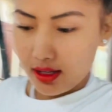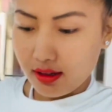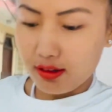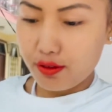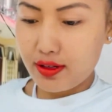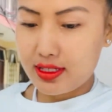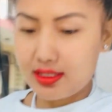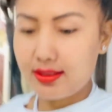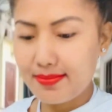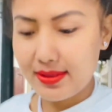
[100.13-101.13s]
और
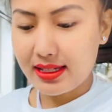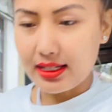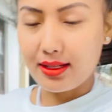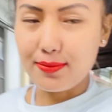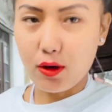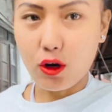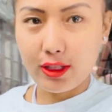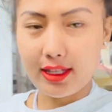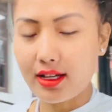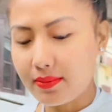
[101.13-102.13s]
वैसे मैं खाना बहुत
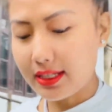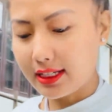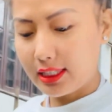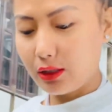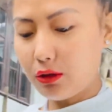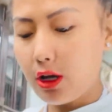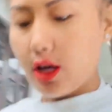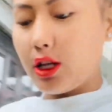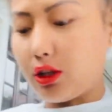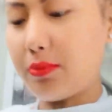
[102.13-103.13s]
ही कम खाती हूँ
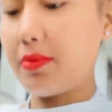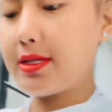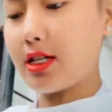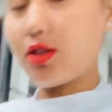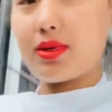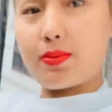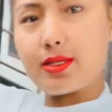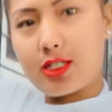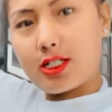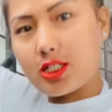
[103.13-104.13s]
तो अभी मैं जा रही हूँ मेरे पास
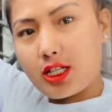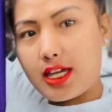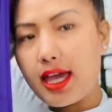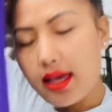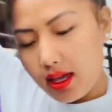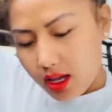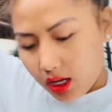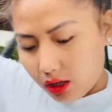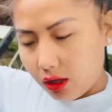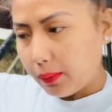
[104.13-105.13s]
छतरी है
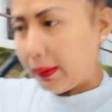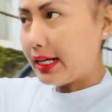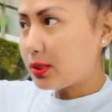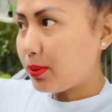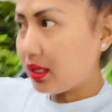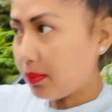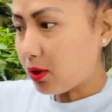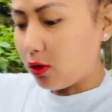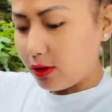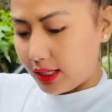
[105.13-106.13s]
और बारिश पर अभी
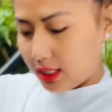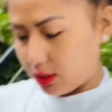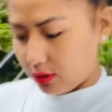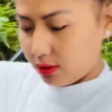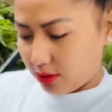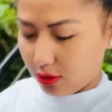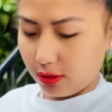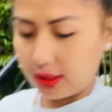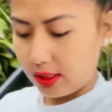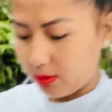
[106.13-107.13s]
खोलना है इसको
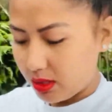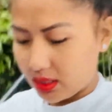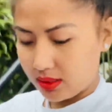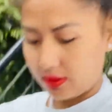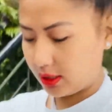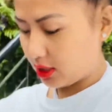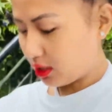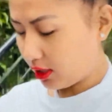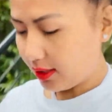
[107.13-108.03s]
खोलती हूँ मैं इसको